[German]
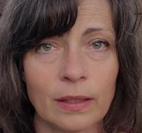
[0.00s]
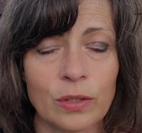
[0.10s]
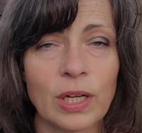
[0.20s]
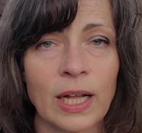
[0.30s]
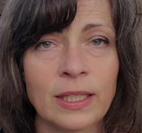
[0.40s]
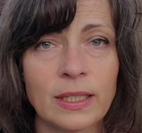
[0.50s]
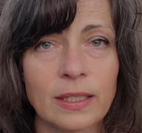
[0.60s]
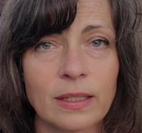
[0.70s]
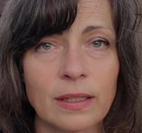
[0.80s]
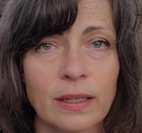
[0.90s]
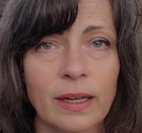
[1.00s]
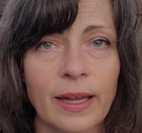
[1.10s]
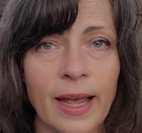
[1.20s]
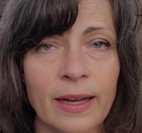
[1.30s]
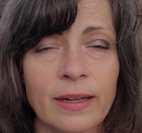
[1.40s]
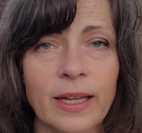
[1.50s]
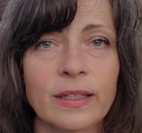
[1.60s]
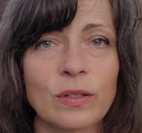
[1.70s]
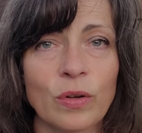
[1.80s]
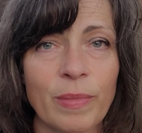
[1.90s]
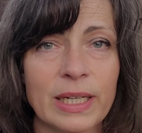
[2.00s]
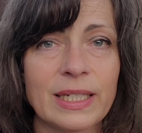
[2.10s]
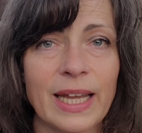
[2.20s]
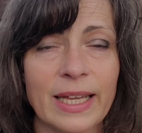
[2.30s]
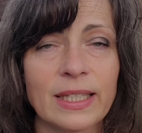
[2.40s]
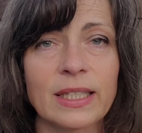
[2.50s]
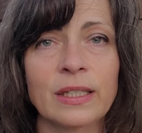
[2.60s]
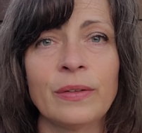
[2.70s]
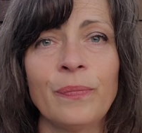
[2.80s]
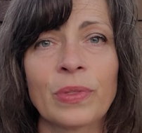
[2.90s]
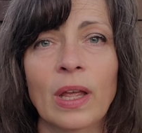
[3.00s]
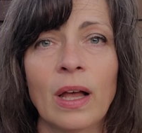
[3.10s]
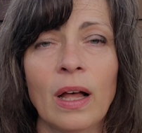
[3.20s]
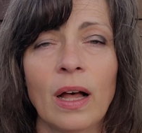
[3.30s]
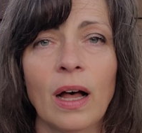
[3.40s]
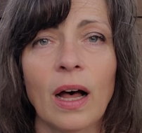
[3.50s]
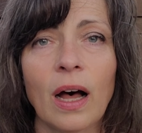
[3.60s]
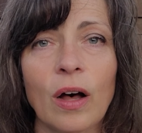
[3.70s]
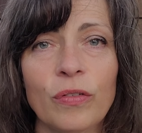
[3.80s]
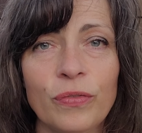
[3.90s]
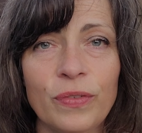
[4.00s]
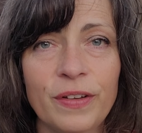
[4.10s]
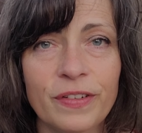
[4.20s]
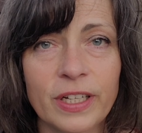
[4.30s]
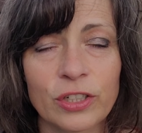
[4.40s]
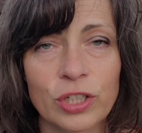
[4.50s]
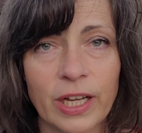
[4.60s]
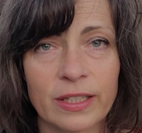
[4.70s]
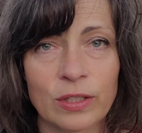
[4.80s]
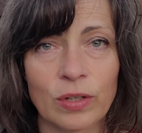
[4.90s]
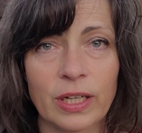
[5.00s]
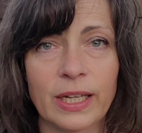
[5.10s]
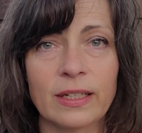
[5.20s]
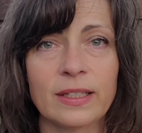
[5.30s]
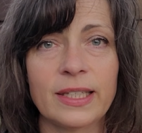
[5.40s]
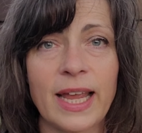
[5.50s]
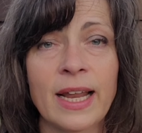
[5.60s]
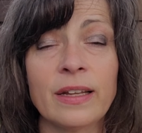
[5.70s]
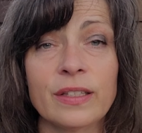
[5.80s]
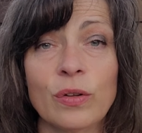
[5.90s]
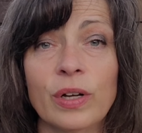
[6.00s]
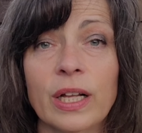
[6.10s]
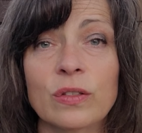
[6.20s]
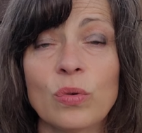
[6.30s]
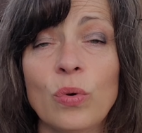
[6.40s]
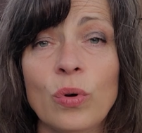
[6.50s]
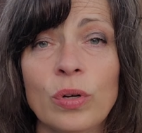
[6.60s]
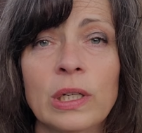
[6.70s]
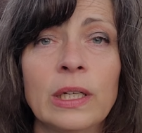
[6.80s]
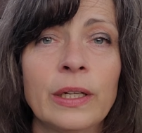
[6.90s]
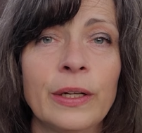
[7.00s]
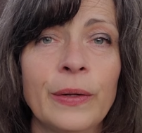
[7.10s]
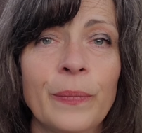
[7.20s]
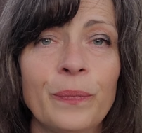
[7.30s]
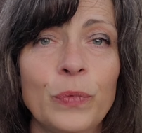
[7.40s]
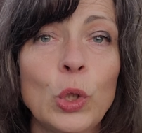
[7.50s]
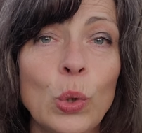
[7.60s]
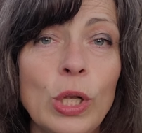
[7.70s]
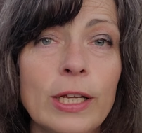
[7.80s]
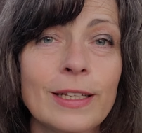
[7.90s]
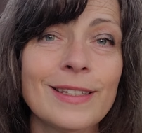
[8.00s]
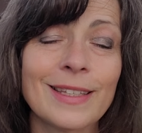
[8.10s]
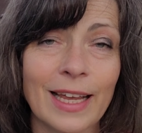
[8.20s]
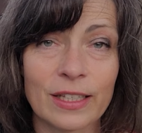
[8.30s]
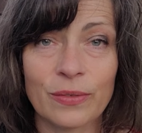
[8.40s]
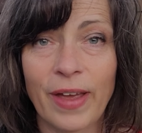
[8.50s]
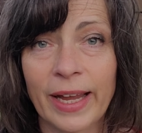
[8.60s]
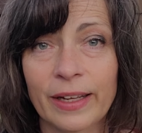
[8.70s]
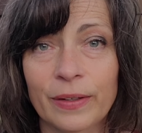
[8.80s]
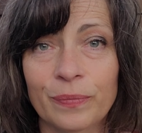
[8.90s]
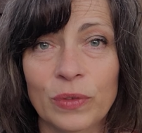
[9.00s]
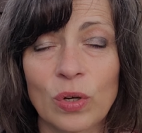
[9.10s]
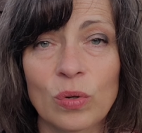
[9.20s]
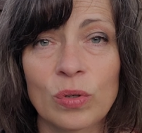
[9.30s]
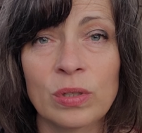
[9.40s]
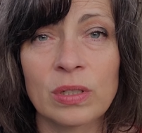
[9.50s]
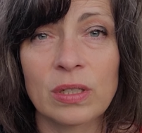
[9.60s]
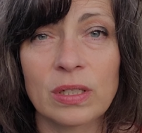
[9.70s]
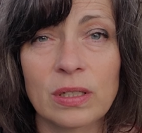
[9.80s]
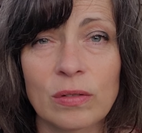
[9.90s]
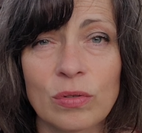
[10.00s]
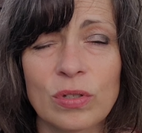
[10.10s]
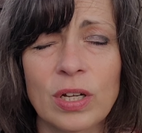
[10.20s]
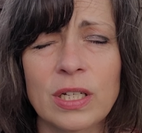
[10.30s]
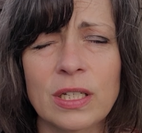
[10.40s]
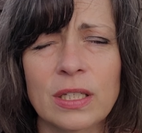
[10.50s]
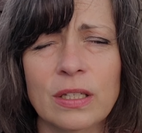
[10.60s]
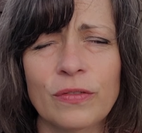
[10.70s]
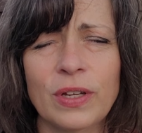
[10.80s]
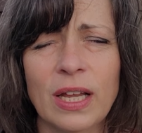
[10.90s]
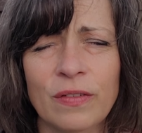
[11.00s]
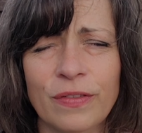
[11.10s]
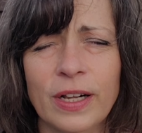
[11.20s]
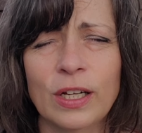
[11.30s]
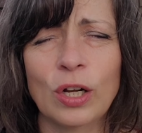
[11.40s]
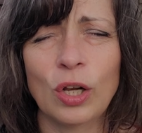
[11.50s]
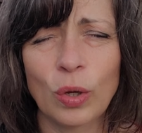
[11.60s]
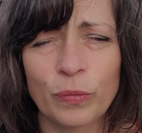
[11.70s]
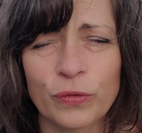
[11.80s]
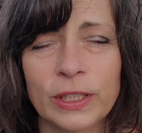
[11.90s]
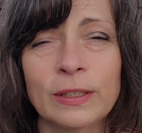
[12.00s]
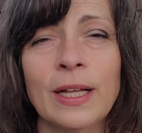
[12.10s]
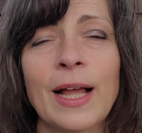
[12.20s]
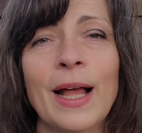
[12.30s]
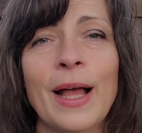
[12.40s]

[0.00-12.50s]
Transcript: Du kannst gerne jetzt noch mal testen, auf wie viel der Stress noch liegt. 10 ist noch ganz hoch, 0 ist erst weg und du solltest auf jeden Fall klopfen,